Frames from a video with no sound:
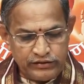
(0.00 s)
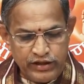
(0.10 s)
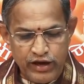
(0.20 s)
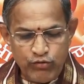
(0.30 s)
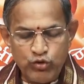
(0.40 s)

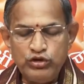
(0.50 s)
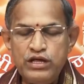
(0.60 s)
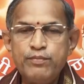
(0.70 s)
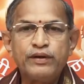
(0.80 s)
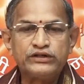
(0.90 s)
దేవుడు
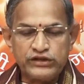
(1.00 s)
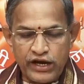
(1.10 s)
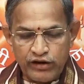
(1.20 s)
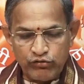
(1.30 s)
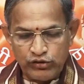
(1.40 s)
నీ
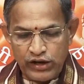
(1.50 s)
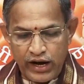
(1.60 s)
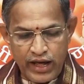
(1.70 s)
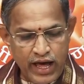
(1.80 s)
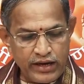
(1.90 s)
పక్షాన
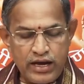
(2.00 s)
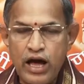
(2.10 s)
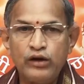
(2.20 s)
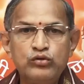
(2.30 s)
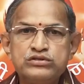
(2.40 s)
ఉన్నాడా అని
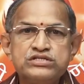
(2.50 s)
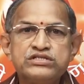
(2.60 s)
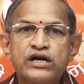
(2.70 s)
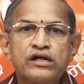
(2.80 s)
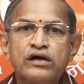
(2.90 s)

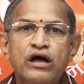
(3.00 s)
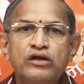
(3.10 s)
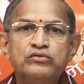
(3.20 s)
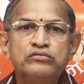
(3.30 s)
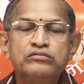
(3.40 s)
ఆలోచించడం
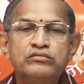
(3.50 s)
కాదు